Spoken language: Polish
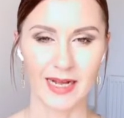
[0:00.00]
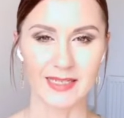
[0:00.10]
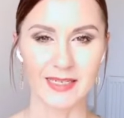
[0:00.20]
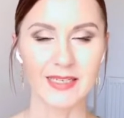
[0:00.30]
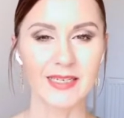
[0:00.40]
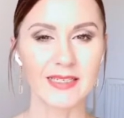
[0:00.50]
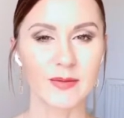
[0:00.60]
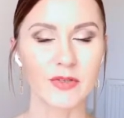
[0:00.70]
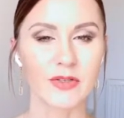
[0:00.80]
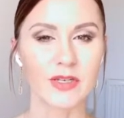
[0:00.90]
A dane jest
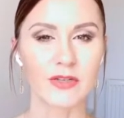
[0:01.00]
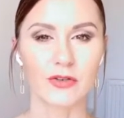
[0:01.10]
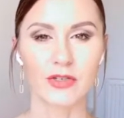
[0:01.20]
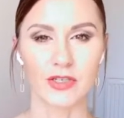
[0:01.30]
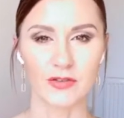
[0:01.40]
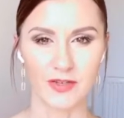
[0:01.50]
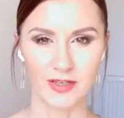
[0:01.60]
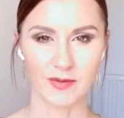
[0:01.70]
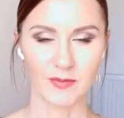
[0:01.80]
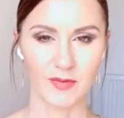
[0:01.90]
nam do niej dotrzeć w
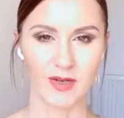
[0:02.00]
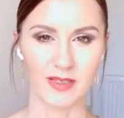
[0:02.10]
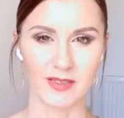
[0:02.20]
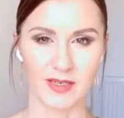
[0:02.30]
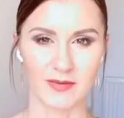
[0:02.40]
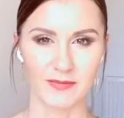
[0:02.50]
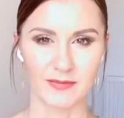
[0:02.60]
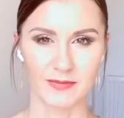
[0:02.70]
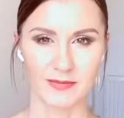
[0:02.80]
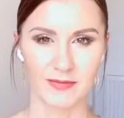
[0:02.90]
jednym momencie,
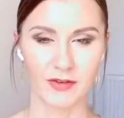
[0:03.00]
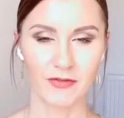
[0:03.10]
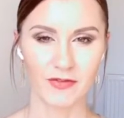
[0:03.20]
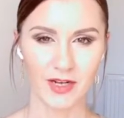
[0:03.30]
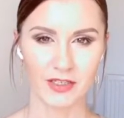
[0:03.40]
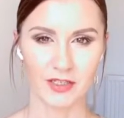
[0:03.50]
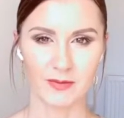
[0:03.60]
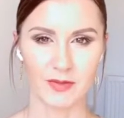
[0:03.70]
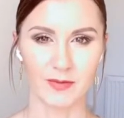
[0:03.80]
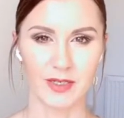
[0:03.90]
w
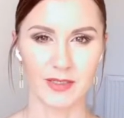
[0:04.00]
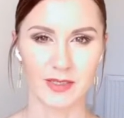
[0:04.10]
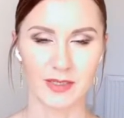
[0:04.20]
ważnym momencie.